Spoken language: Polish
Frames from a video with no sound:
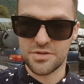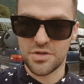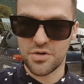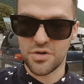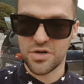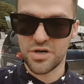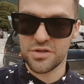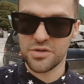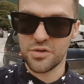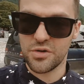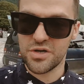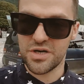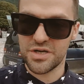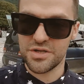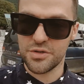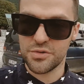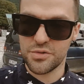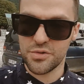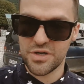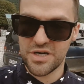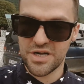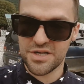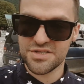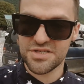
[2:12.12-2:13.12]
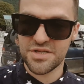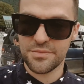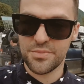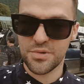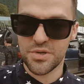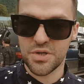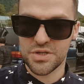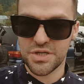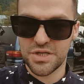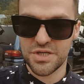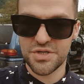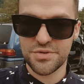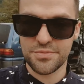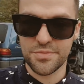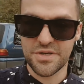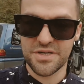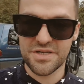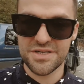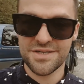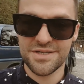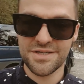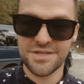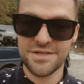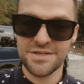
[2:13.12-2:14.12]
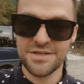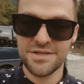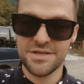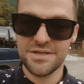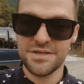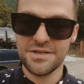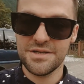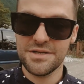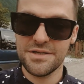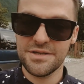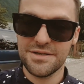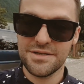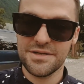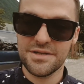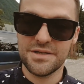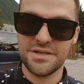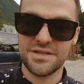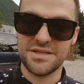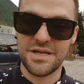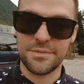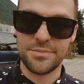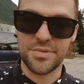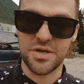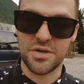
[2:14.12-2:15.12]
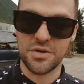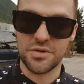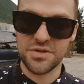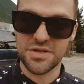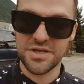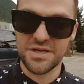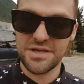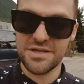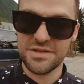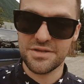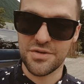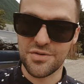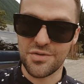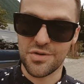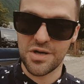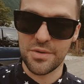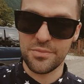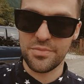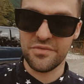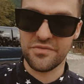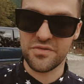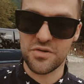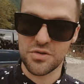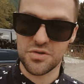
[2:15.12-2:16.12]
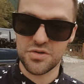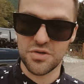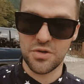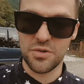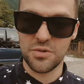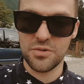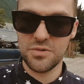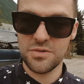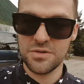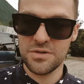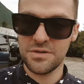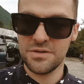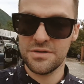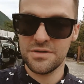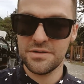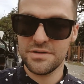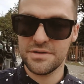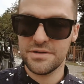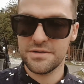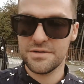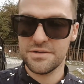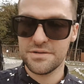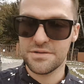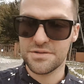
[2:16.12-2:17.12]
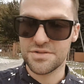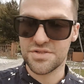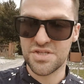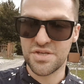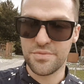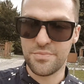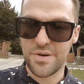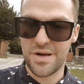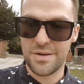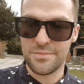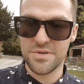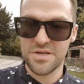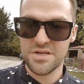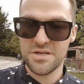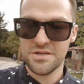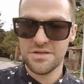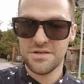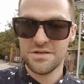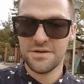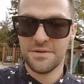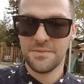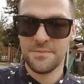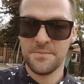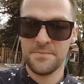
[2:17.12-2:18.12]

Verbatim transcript: Drogę do kanionu Okatce pokonaliśmy na piechotę, drogę powrotną jeepami.